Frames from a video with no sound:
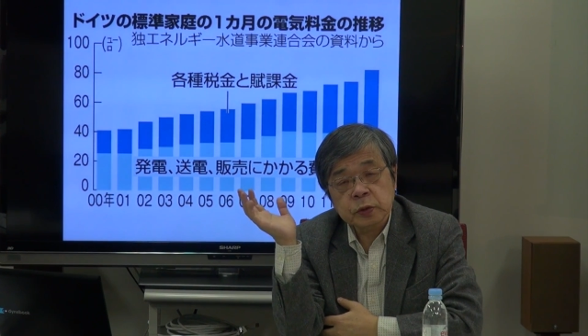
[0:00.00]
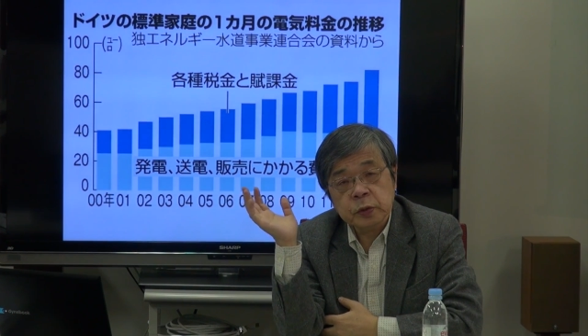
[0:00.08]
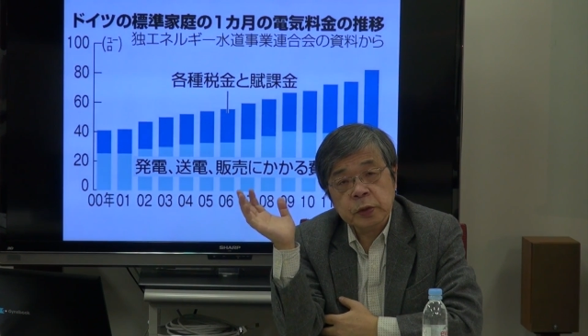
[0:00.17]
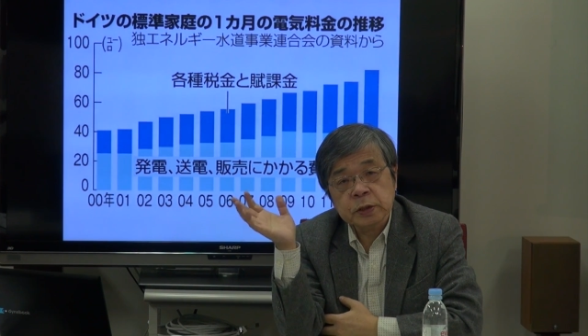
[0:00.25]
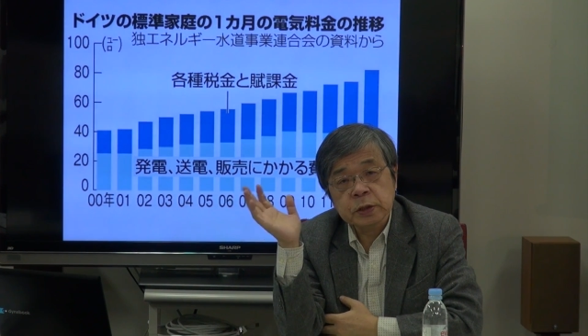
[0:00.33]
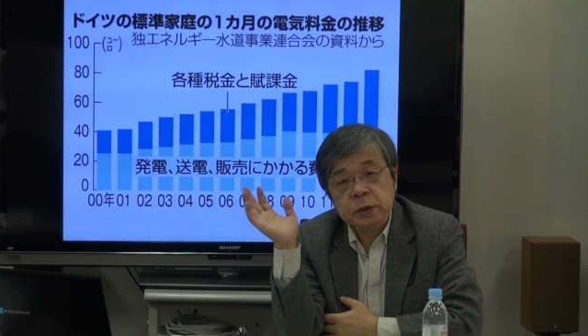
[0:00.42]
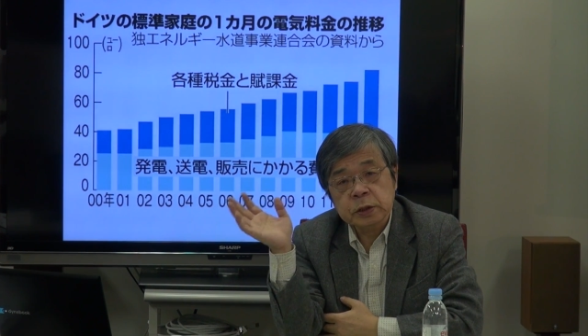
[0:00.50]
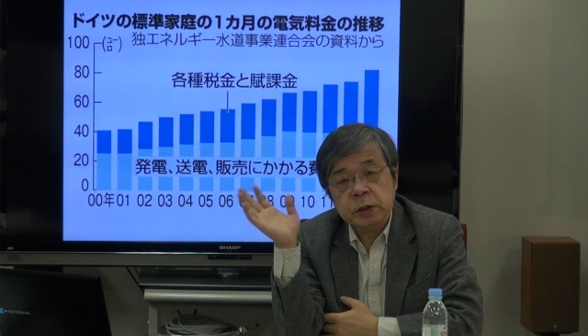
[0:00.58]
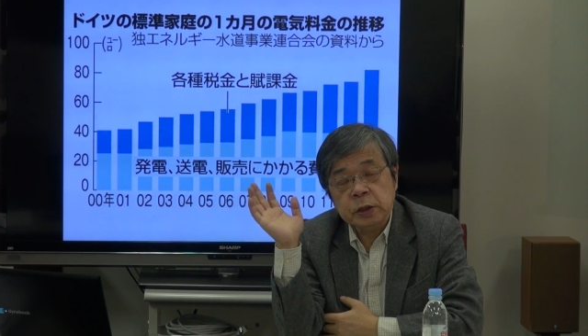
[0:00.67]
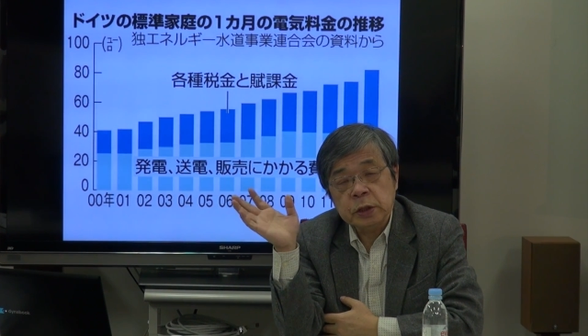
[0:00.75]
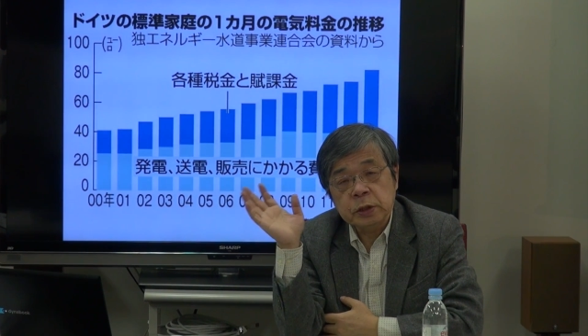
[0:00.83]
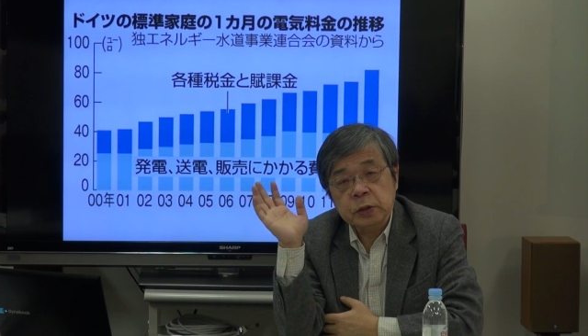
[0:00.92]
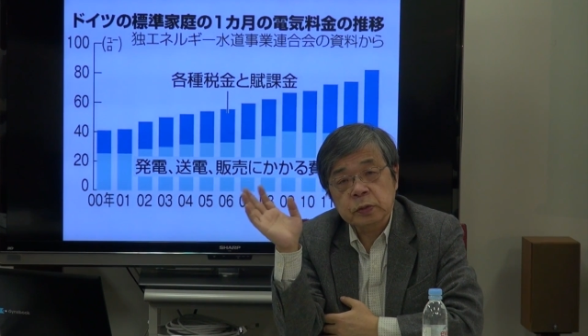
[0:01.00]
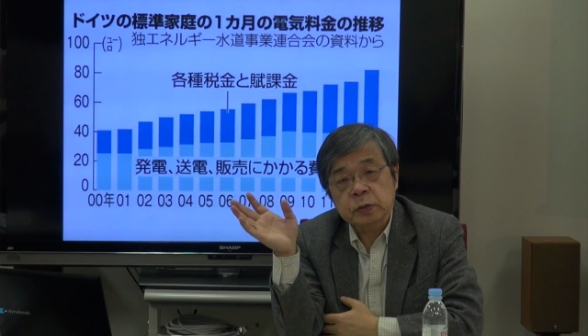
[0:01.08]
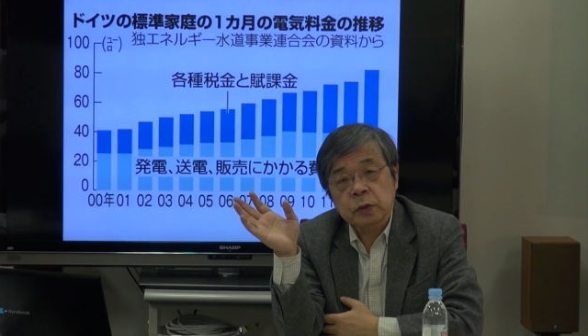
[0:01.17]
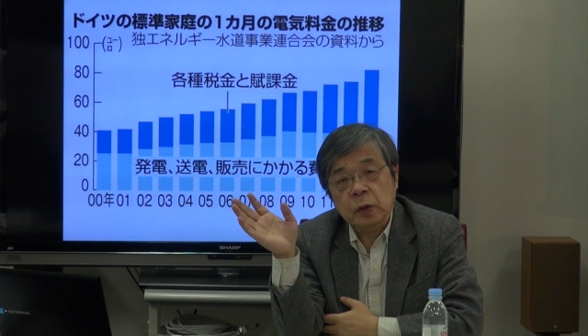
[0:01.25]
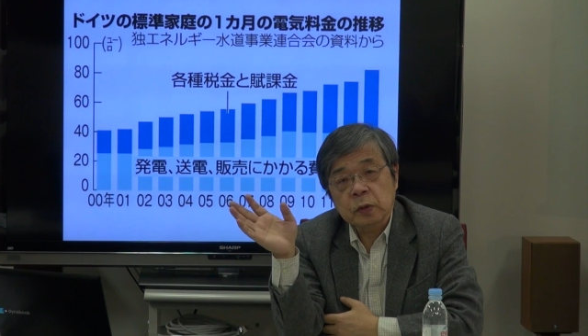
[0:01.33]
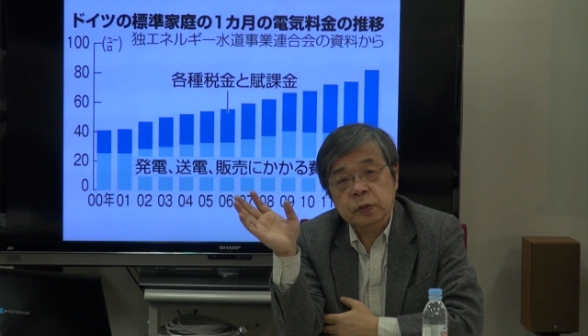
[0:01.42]
その矢先に日
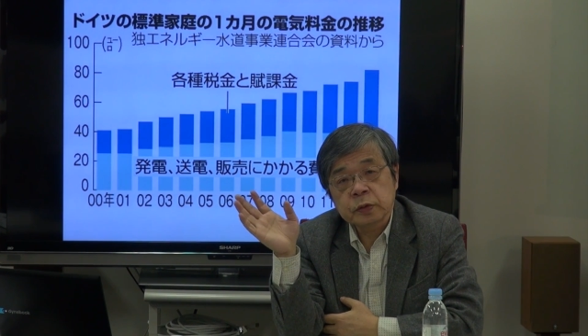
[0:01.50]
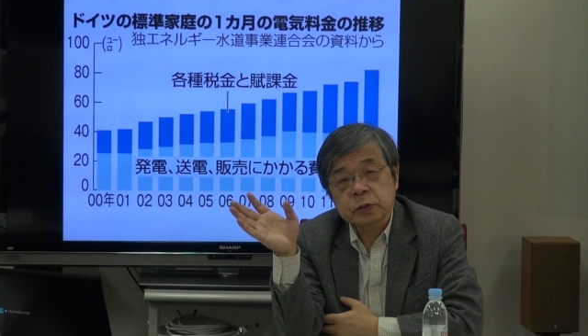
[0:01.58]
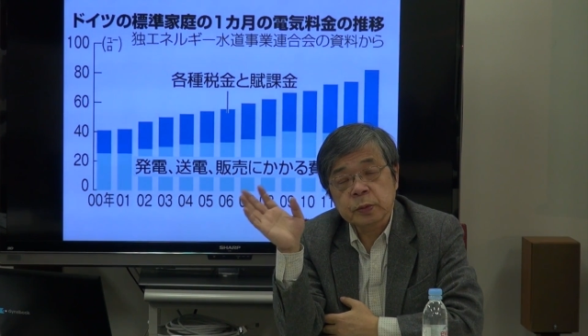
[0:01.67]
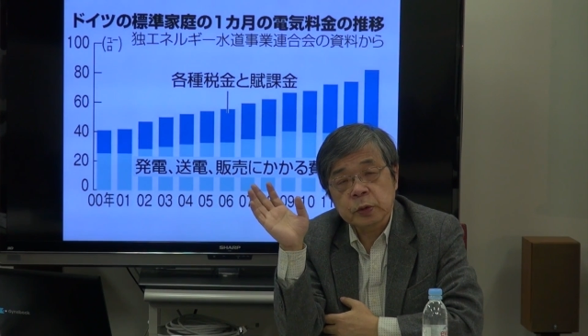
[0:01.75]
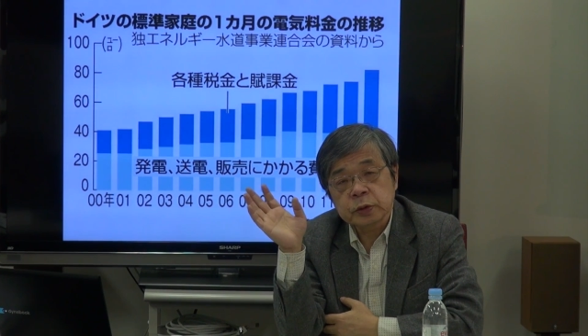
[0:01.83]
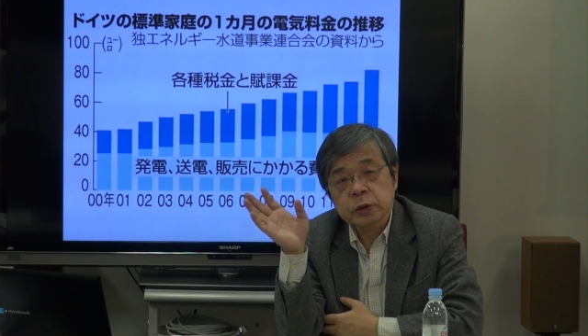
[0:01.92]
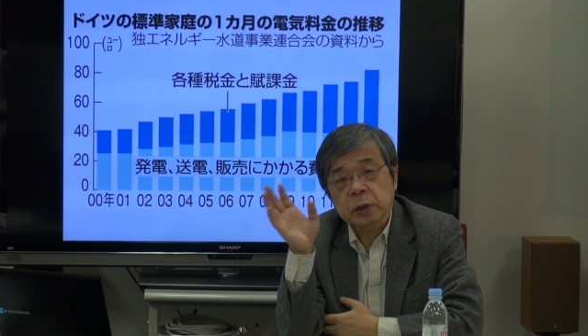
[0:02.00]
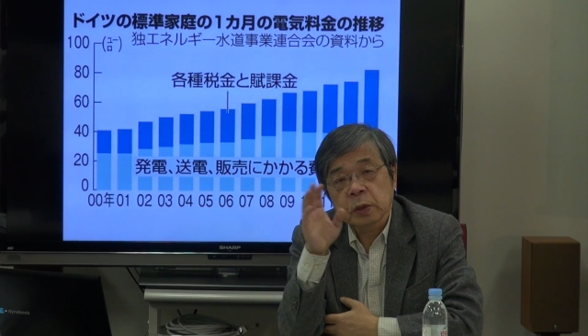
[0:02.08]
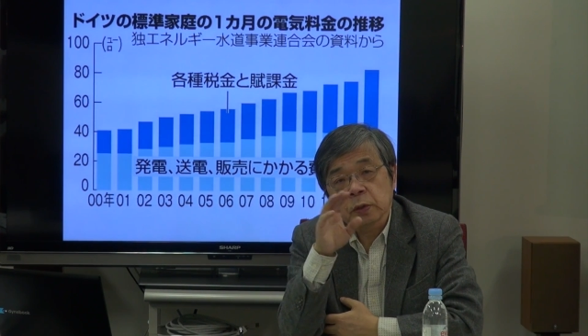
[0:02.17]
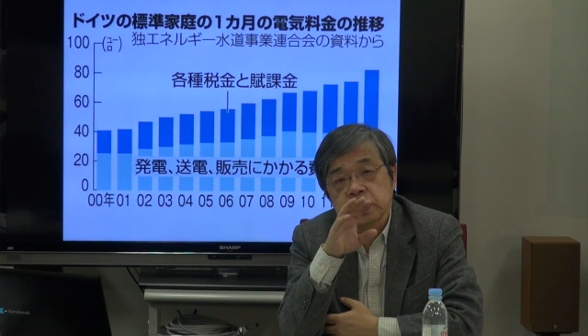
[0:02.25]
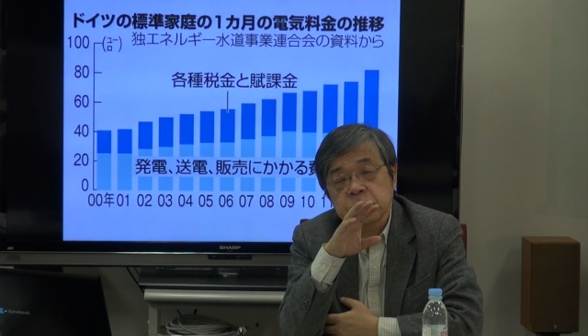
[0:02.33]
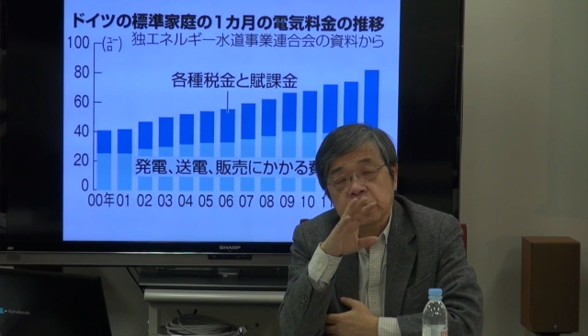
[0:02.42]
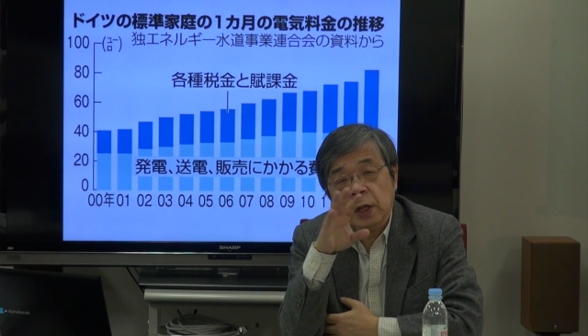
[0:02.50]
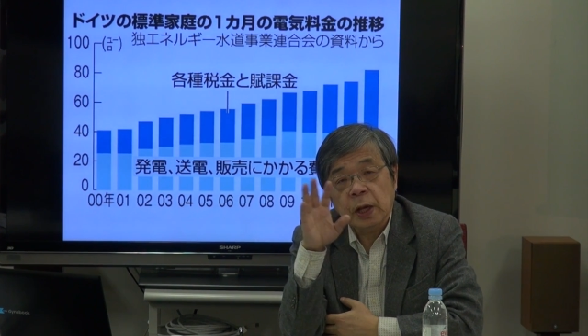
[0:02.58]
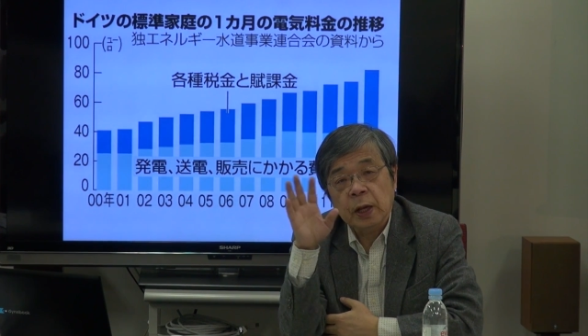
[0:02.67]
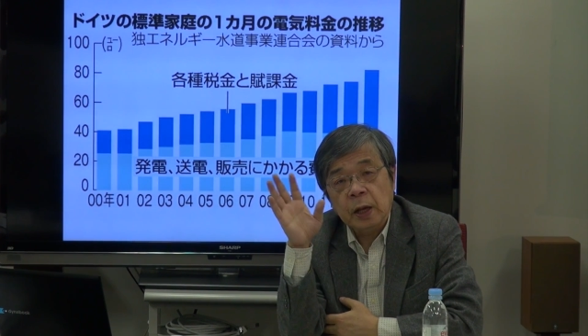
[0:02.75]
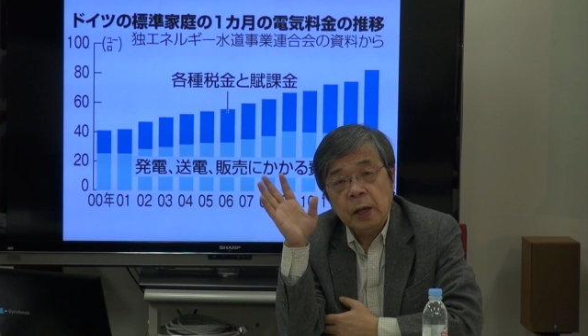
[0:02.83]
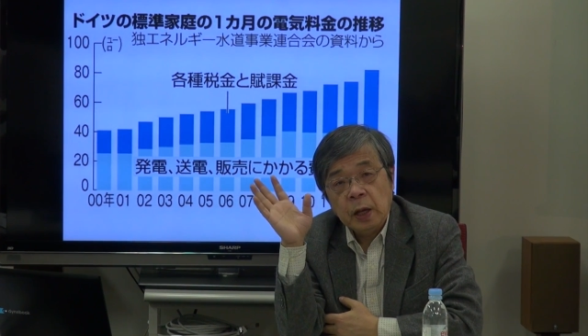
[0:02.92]
本の福島の事故が起き
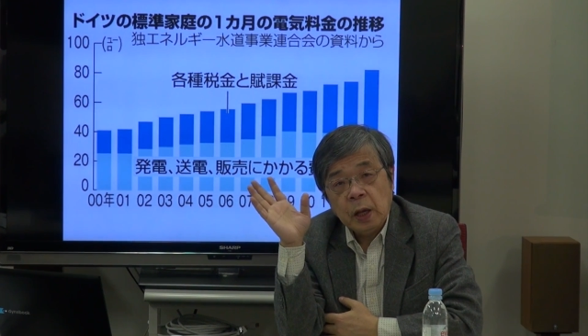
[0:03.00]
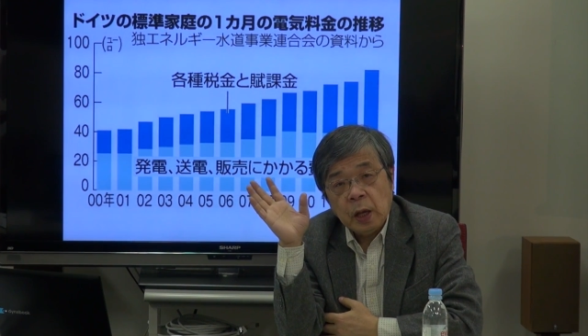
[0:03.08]
て、